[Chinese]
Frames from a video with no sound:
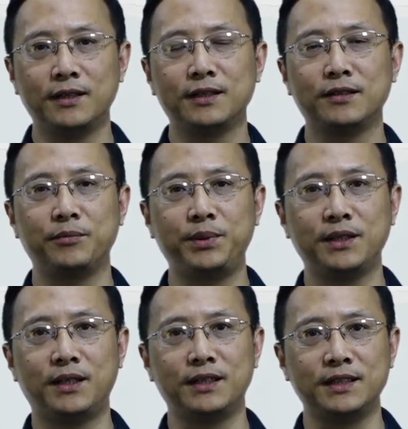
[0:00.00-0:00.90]
那么 p
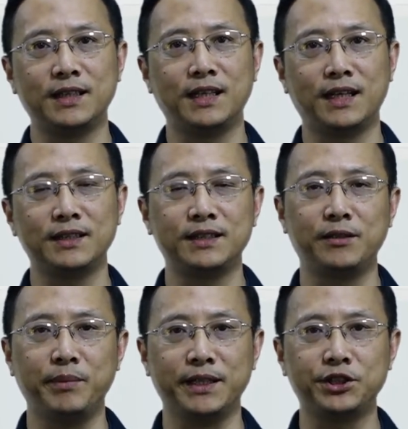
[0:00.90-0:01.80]
二呢，将来这个
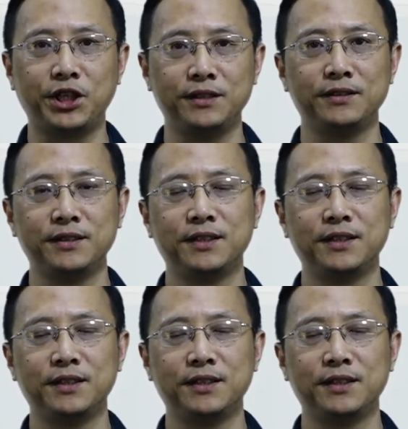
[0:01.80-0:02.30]
名称